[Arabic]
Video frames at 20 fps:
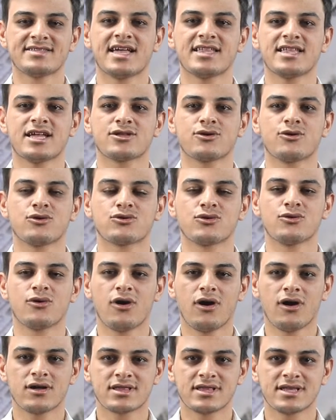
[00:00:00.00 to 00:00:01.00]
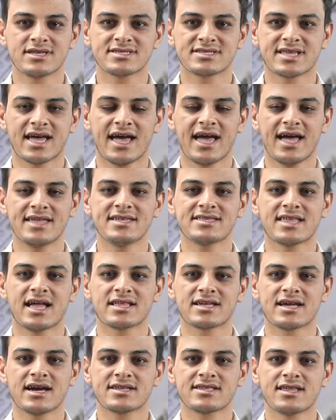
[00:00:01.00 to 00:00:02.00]
ثلاث خطوات لاستعادة
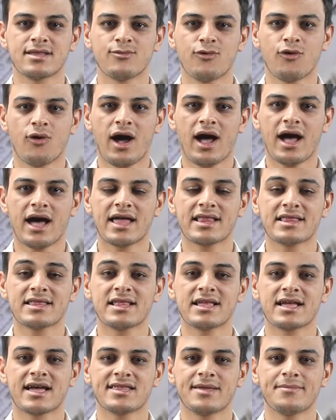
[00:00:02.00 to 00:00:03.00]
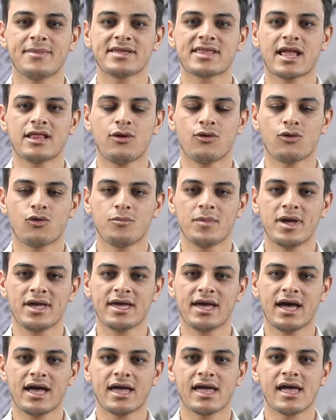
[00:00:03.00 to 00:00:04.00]
الكارت الموحد للخدمات
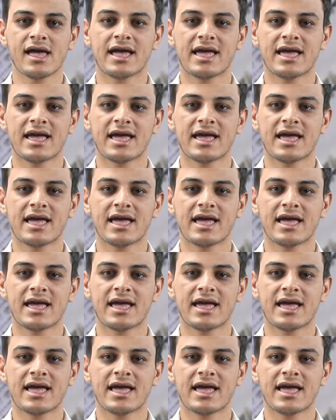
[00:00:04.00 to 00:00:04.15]
الحكومية